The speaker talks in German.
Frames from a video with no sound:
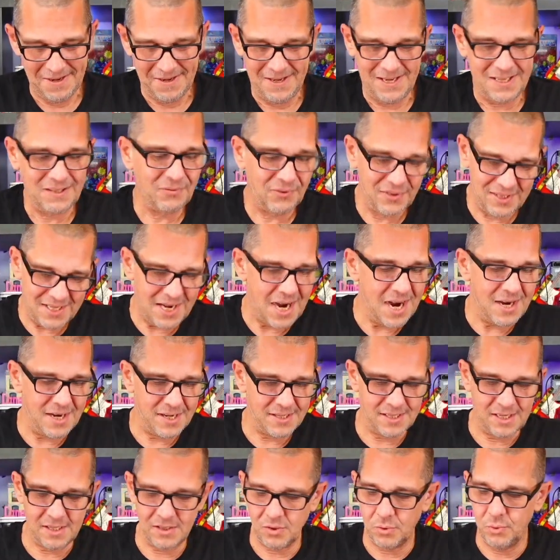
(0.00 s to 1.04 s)
Ich finde es
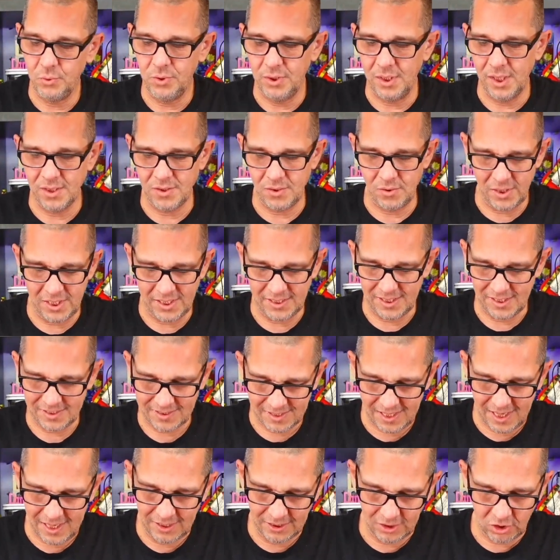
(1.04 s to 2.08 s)
einerseits gut natürlich, dass
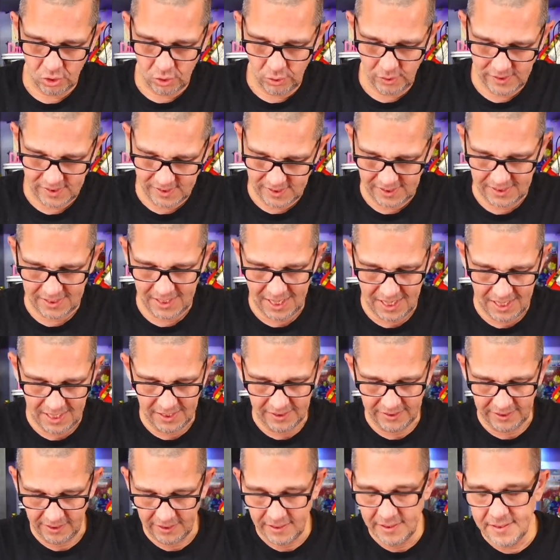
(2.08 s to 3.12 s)
keine geschützten Teile
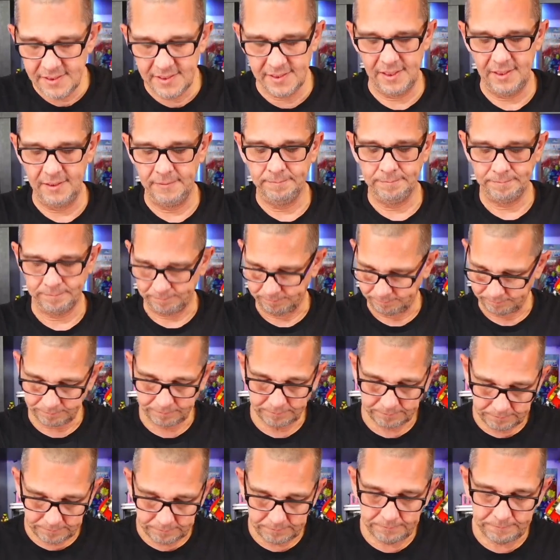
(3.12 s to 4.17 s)
drin sind.
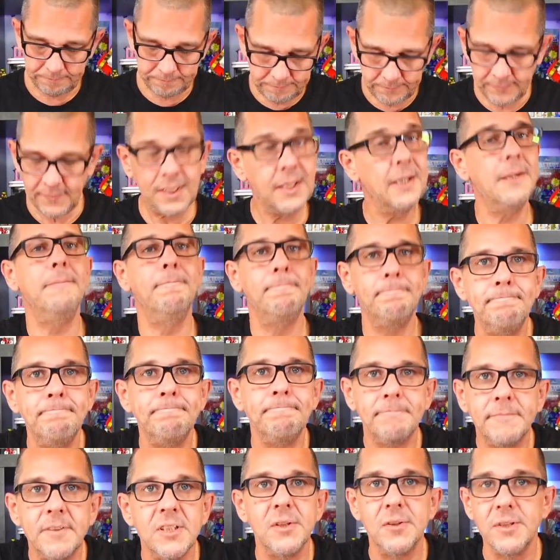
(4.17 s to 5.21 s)

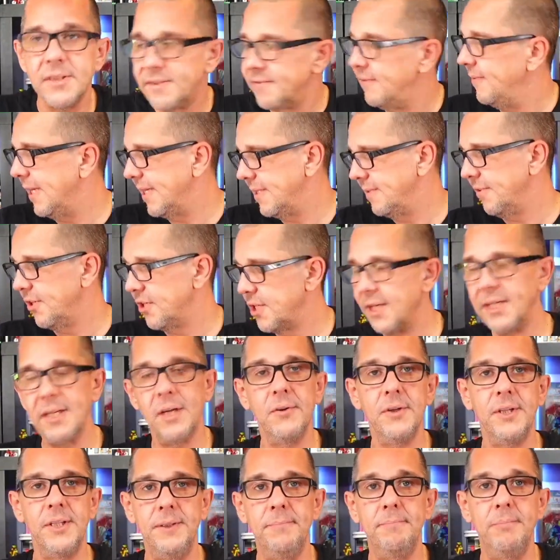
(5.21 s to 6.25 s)
Sonst wäre es wahrscheinlich auch
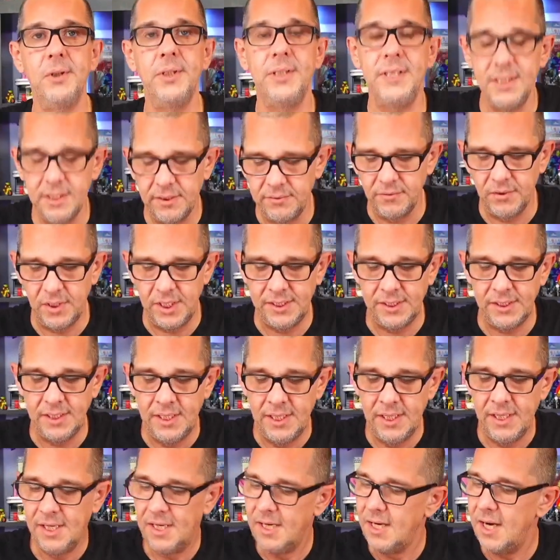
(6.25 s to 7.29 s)
nicht importiert worden.
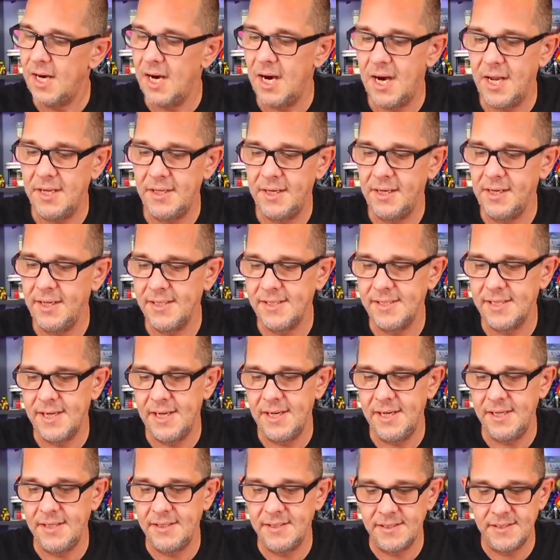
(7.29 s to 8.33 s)

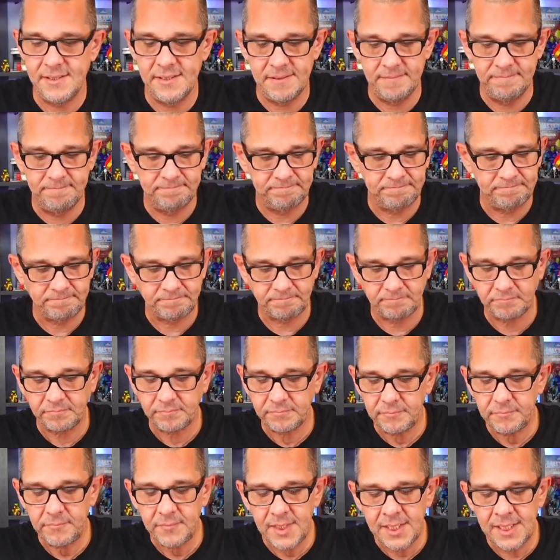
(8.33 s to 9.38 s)
Andererseits
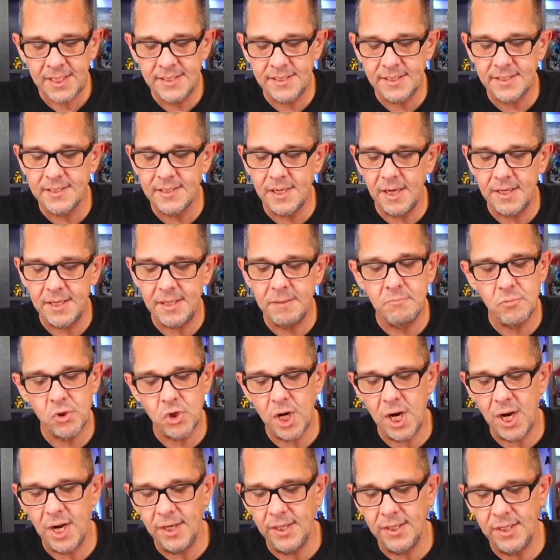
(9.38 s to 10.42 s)
ist es dann eben
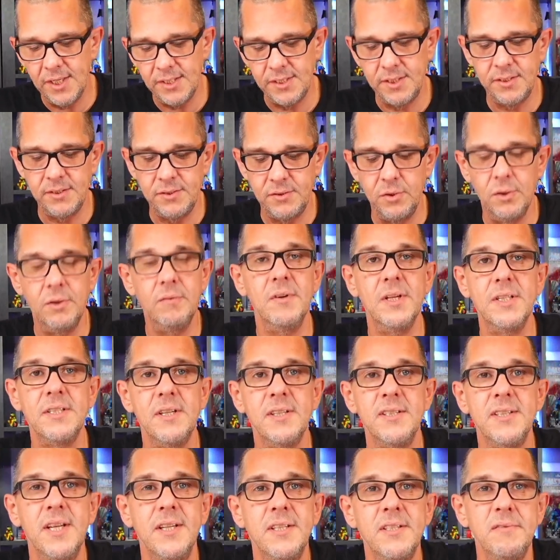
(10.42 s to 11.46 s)
schade, dass es durch was
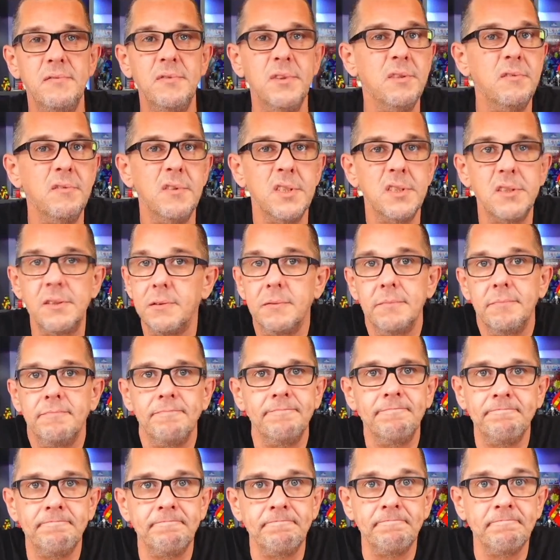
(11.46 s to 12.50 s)
ersetzt wird, was
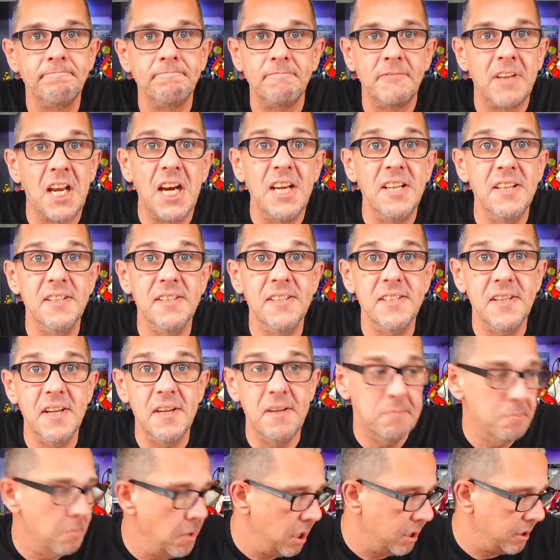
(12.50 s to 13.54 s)
keinen
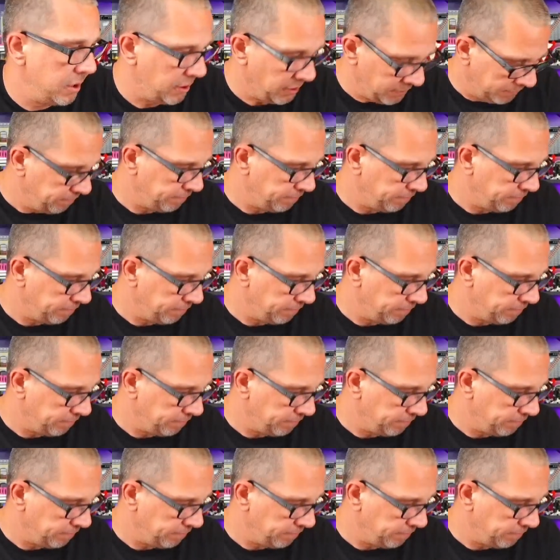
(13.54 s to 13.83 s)
Sinn macht.